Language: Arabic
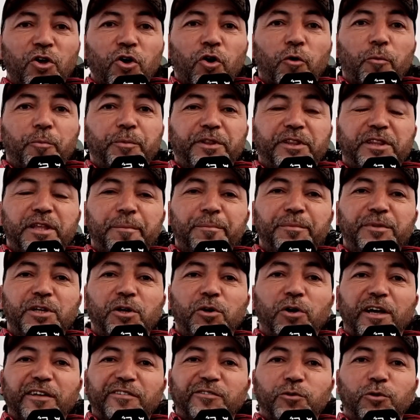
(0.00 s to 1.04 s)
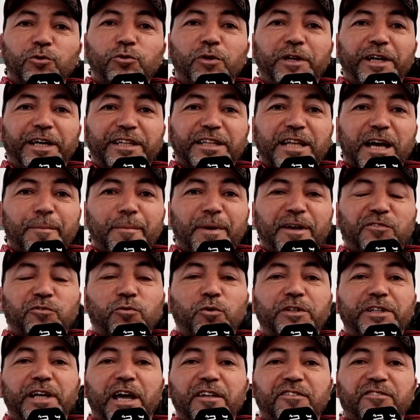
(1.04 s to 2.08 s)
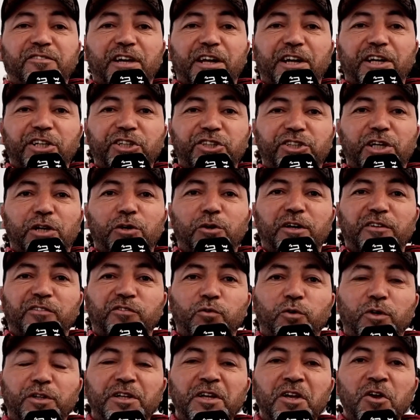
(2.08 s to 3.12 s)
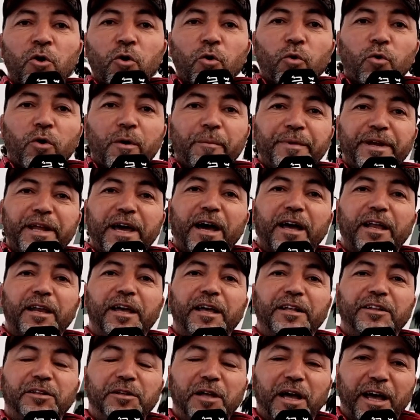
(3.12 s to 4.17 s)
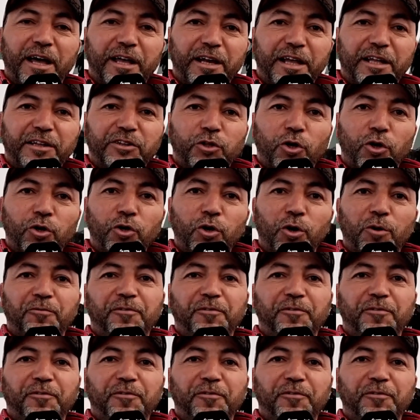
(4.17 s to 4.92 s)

وبالدم ديالو اسود والعظام اسود حتى الرجل اسود هو من اغلى اغلى الطيور